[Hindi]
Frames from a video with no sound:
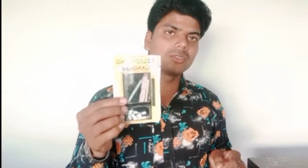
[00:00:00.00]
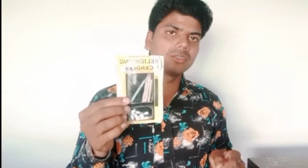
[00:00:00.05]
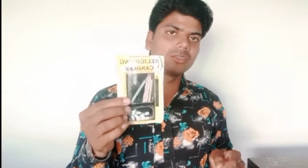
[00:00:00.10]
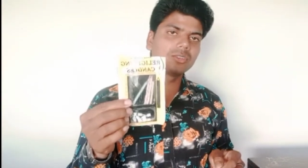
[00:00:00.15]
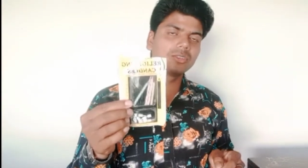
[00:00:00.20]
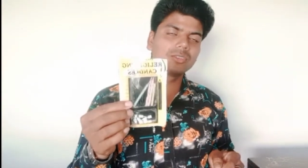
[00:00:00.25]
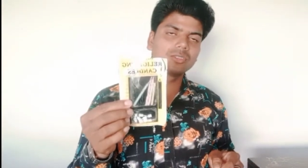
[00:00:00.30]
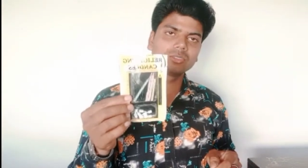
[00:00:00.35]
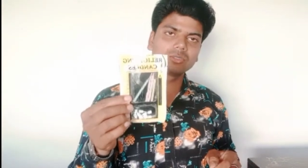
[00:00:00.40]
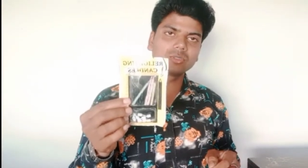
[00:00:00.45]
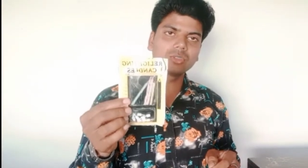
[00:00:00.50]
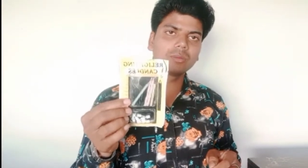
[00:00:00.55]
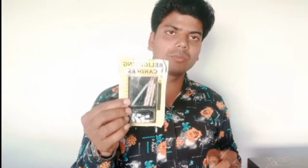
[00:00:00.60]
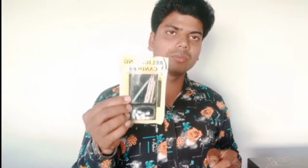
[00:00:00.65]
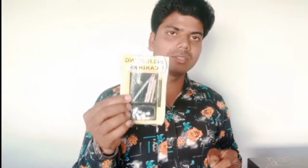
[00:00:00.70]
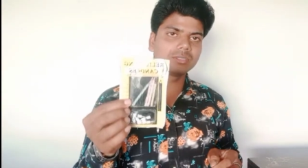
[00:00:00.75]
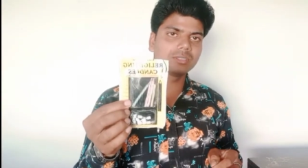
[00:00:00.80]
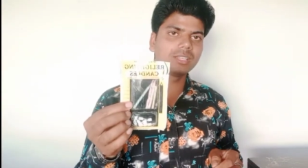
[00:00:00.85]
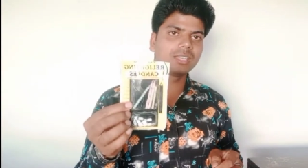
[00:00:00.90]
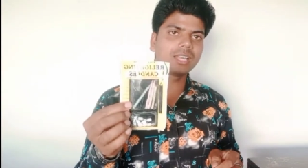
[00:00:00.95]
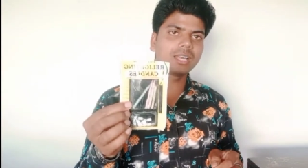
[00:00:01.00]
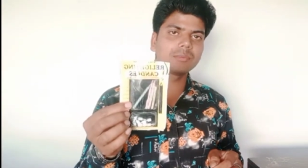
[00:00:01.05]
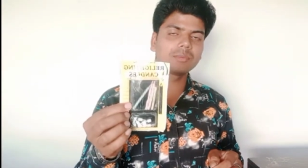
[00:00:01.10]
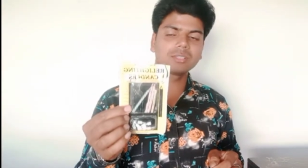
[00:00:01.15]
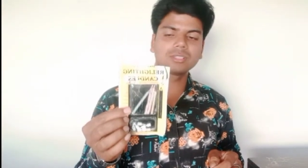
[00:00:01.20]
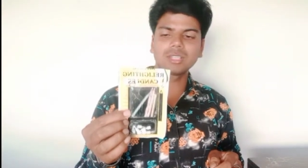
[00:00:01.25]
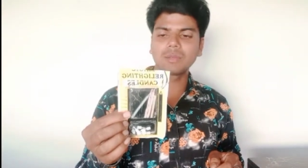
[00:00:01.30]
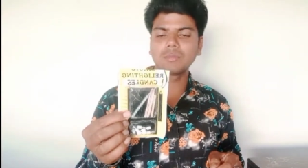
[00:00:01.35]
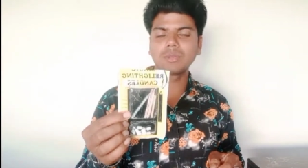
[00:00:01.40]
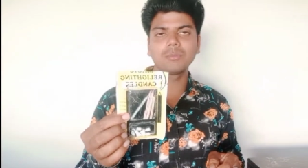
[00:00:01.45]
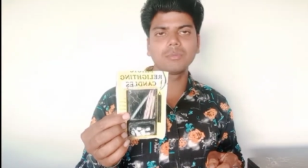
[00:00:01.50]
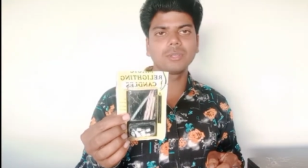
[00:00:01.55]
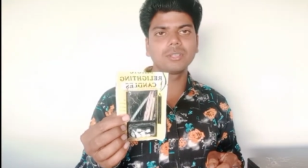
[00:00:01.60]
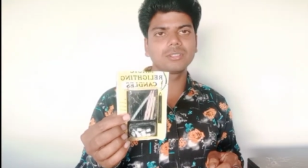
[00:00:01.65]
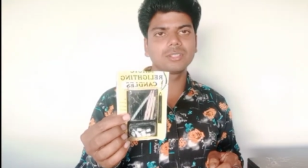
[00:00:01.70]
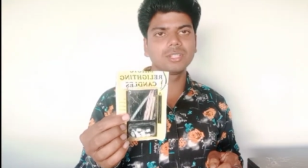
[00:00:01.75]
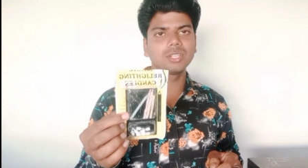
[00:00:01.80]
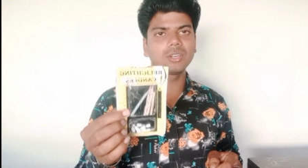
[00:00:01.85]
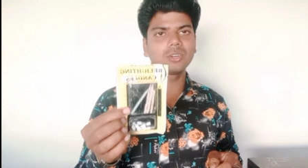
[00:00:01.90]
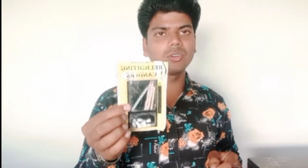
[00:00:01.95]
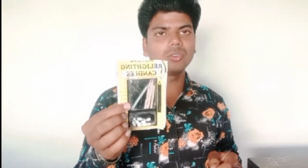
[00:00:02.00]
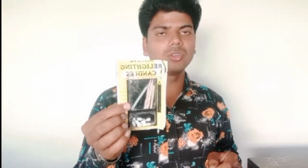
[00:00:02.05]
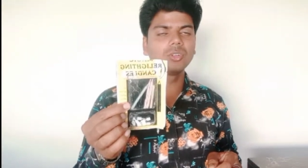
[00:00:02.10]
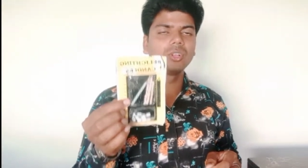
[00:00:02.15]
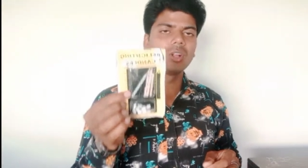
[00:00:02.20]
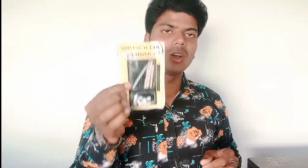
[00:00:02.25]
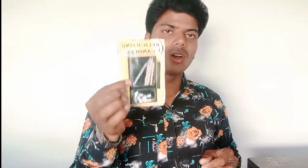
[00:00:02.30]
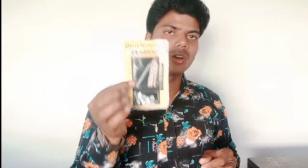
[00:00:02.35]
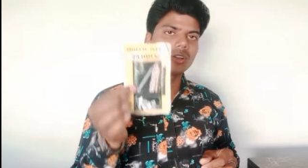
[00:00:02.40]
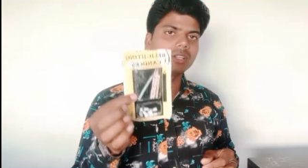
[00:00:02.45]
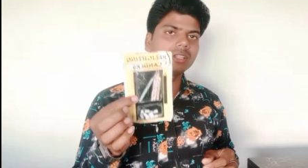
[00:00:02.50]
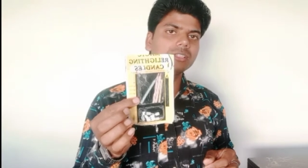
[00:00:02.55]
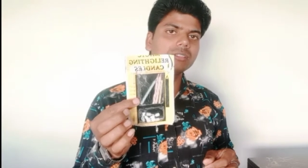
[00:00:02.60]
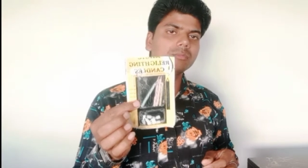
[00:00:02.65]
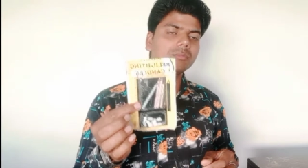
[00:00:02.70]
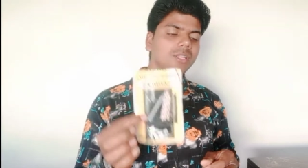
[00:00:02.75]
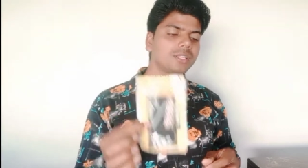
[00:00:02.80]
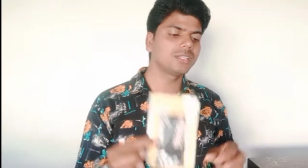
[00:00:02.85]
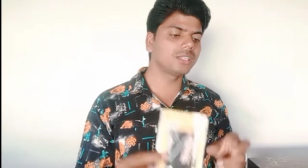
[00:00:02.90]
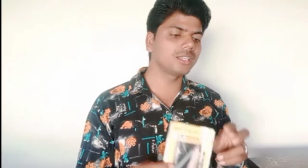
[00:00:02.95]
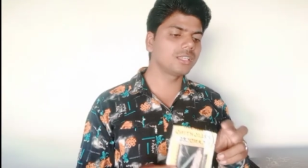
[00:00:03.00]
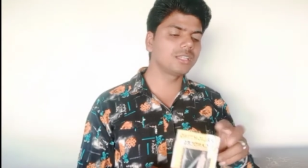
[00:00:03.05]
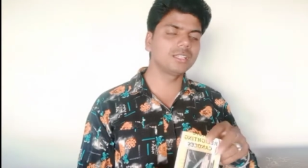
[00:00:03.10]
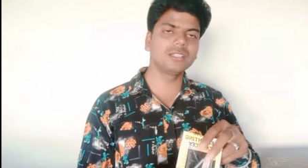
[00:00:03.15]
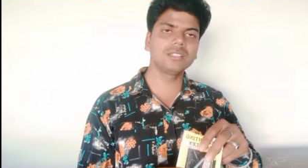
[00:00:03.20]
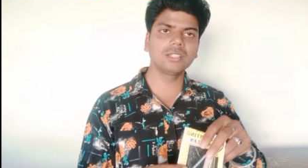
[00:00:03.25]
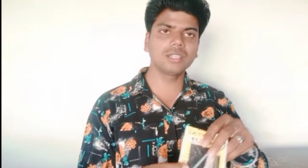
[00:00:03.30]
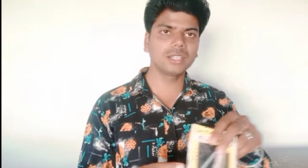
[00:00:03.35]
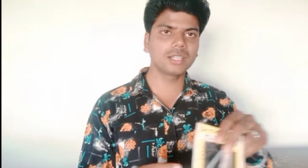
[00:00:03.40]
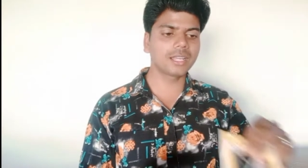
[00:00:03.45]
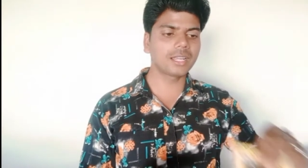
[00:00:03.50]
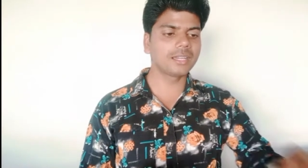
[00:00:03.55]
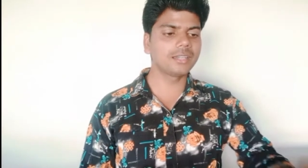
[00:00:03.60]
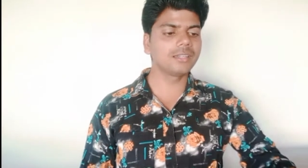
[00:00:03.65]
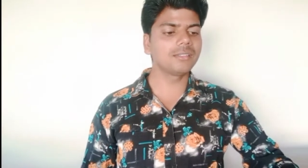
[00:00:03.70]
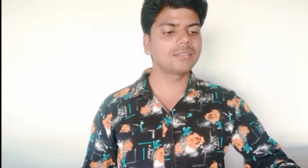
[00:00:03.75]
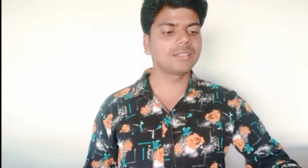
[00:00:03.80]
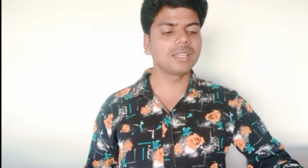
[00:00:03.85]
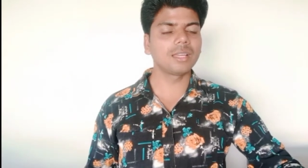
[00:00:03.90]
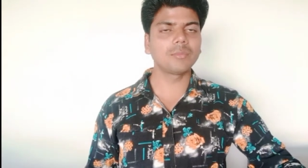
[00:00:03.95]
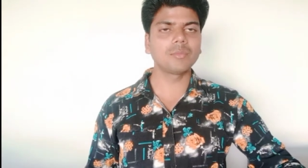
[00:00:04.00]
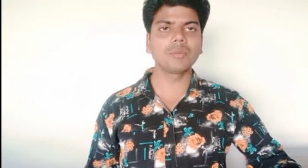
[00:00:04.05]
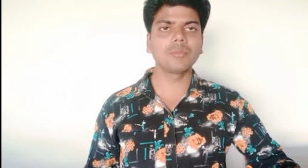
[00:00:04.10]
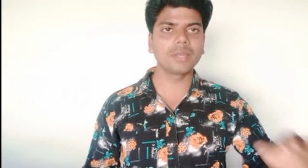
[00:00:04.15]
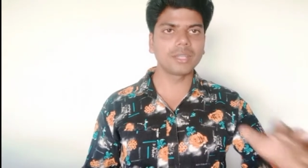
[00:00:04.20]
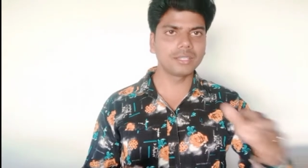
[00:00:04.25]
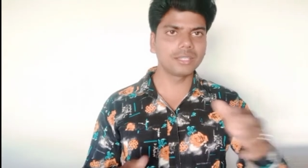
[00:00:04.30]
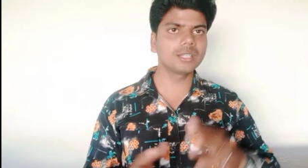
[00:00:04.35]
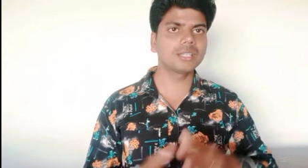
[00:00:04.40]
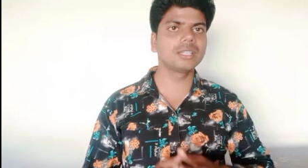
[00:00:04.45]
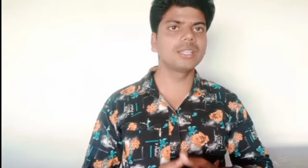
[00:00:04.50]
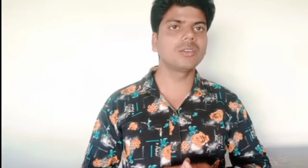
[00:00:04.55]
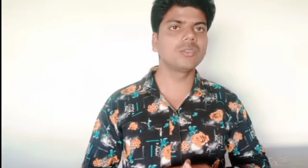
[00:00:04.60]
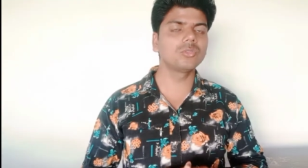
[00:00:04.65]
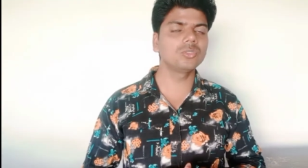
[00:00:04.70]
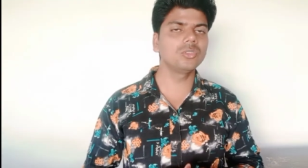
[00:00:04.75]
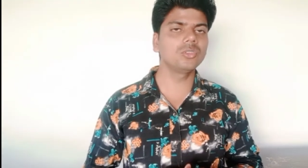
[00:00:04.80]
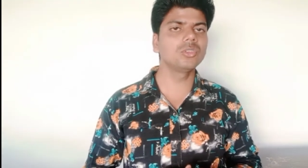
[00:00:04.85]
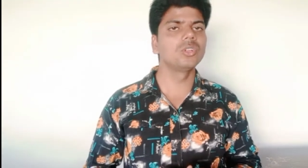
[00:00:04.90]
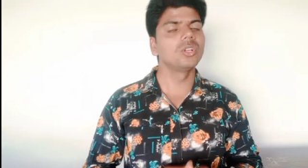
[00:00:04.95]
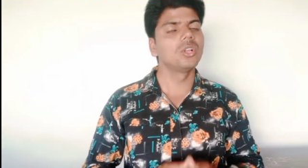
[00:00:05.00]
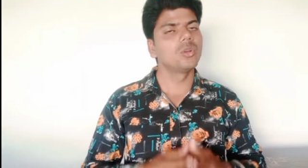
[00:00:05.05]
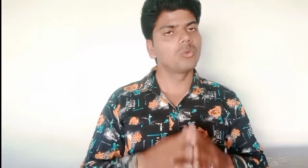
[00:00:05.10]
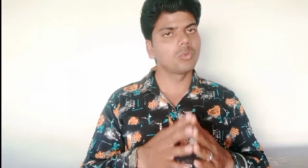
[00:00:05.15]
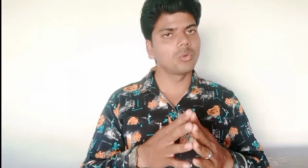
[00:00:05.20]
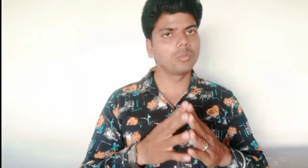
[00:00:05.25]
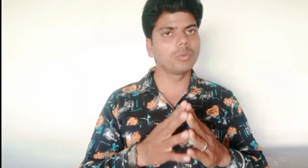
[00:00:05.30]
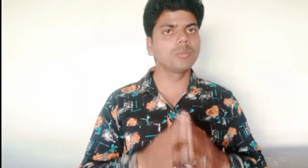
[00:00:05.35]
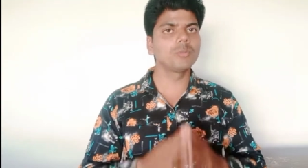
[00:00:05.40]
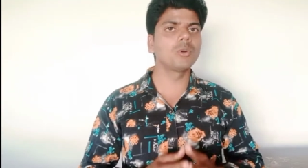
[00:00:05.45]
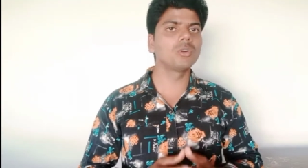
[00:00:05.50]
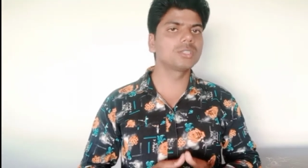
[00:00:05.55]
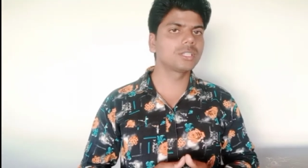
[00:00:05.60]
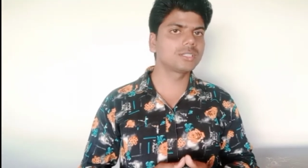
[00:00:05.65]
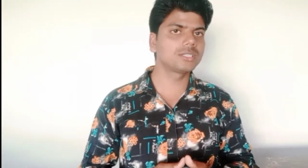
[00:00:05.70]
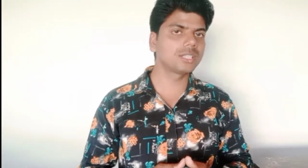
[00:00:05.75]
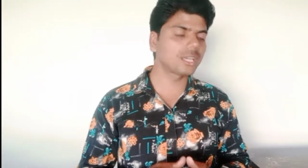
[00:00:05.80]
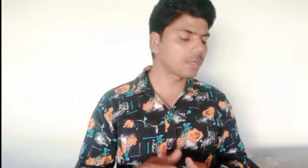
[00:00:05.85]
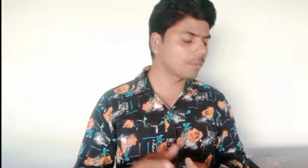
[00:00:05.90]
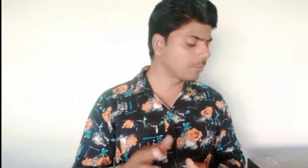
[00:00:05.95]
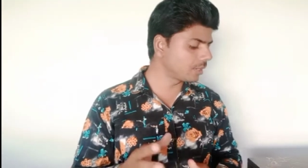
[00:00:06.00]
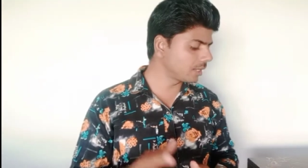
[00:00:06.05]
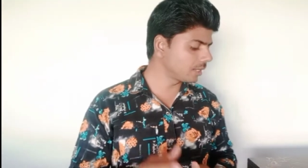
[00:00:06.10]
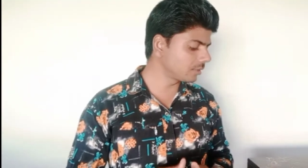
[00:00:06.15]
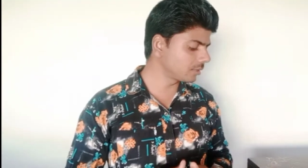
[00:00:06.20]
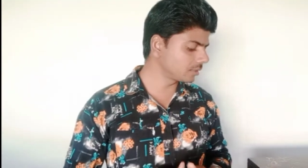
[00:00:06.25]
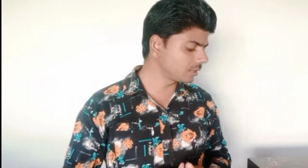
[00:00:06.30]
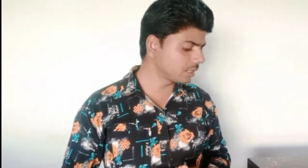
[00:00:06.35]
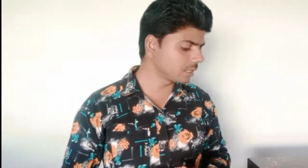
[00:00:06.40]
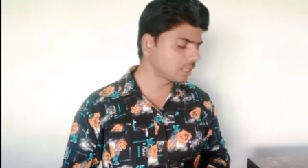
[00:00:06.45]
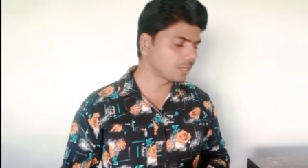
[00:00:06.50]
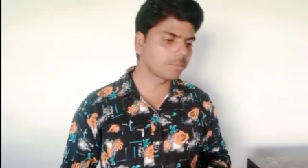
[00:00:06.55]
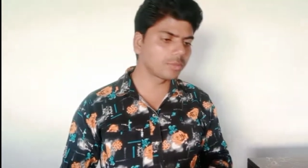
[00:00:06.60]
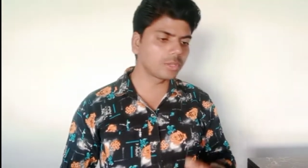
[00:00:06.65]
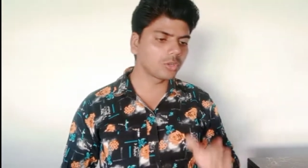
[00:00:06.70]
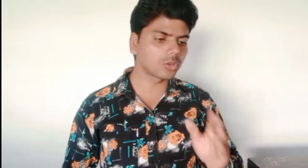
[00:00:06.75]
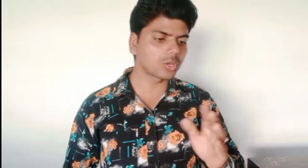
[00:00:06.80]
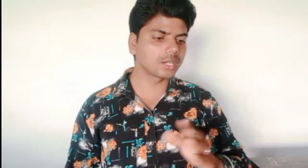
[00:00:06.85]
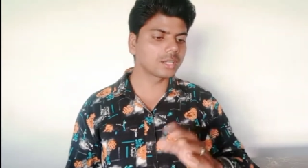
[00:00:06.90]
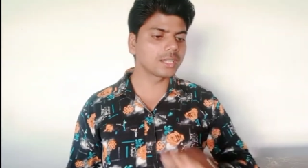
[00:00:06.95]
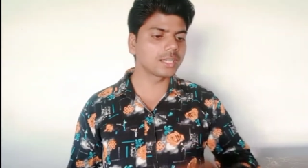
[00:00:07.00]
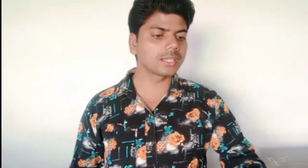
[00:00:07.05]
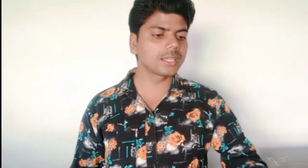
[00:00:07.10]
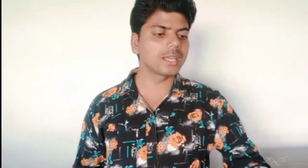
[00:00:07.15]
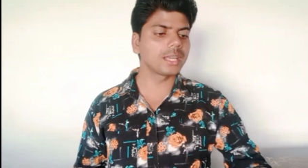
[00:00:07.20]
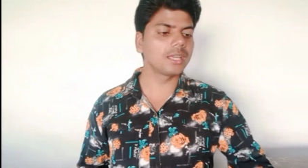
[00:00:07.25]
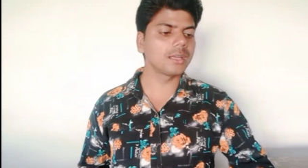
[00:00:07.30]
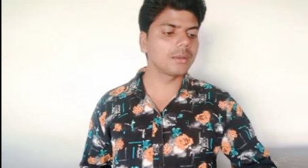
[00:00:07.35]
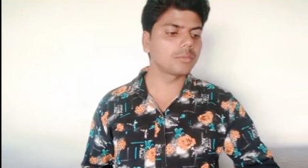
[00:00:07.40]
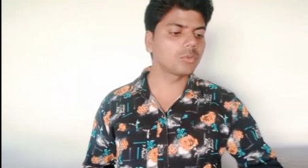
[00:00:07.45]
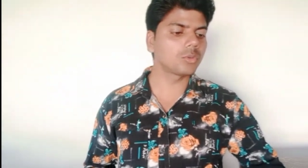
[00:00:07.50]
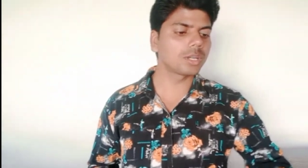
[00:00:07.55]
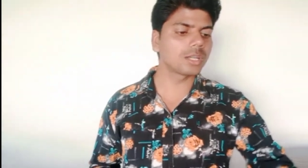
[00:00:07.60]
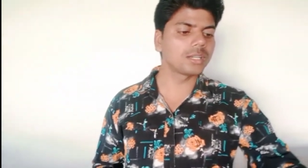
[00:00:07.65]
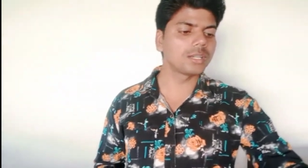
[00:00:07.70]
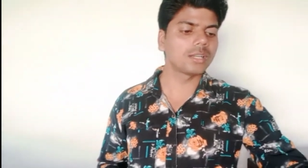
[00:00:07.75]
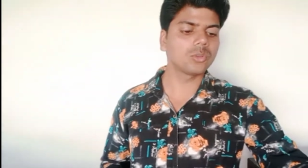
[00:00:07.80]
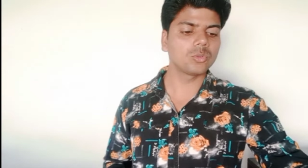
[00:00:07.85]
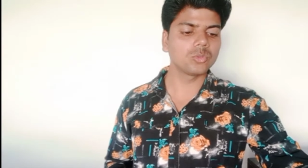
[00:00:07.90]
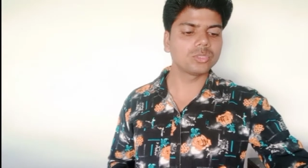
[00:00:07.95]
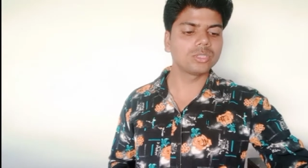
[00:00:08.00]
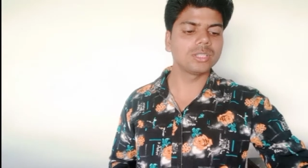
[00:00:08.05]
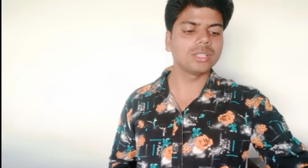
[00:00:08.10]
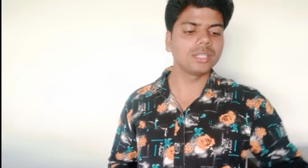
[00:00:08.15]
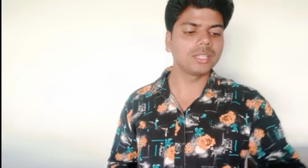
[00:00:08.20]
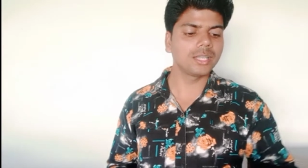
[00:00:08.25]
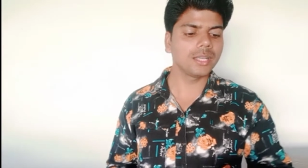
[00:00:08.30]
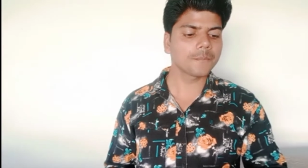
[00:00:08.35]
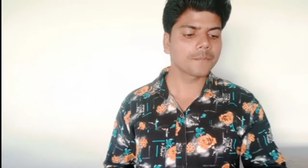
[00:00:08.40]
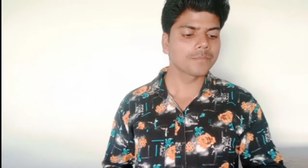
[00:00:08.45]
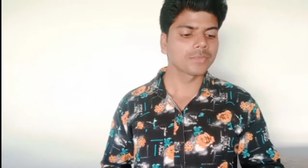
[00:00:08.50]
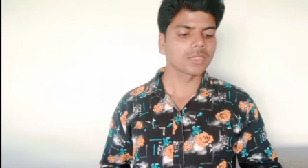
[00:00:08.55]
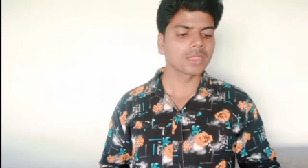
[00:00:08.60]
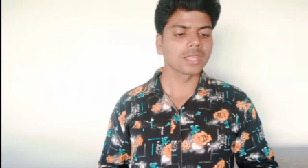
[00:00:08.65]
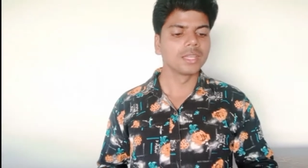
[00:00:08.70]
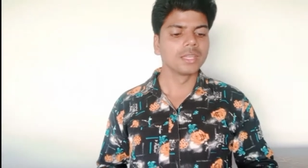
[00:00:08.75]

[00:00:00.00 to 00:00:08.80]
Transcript: तो इसको हम इसीलिए आपके सामने पेश किया हूँ और इस मैजिक इस कैंडल से हमने मैजिक किया हूँ जो वो भी बहुत अच्छा है बना सकते हैं घर पे और करना क्या है आपको करना कुछ नहीं है